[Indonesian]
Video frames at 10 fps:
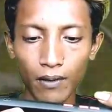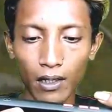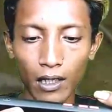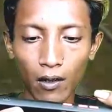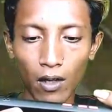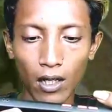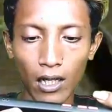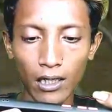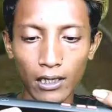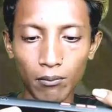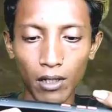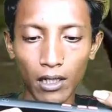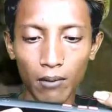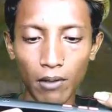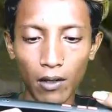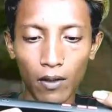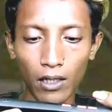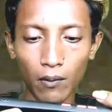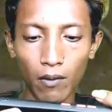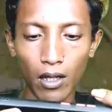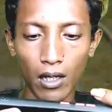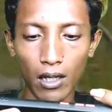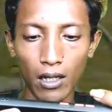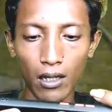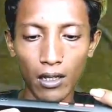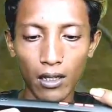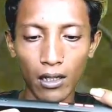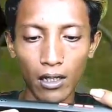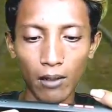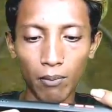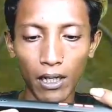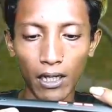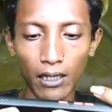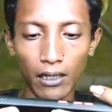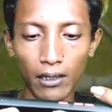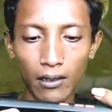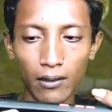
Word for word: tapi kalau agak tajam lagi baru nanti gua dari depan lagi